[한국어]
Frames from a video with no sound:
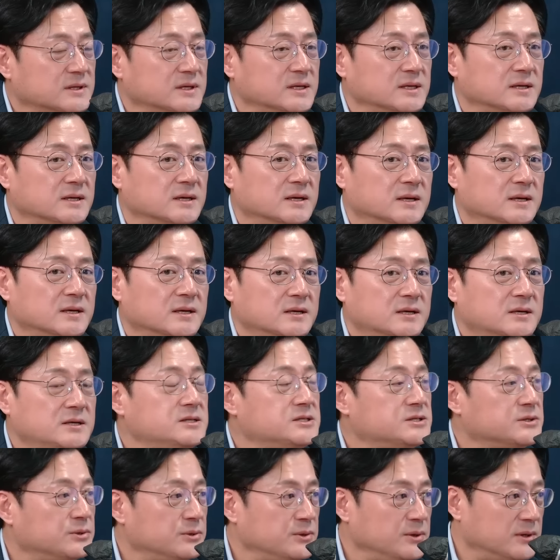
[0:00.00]
특히 음.
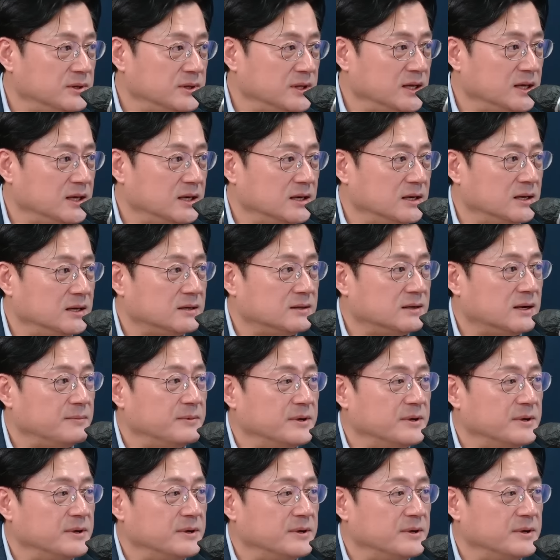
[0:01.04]
을지로위원회를 네.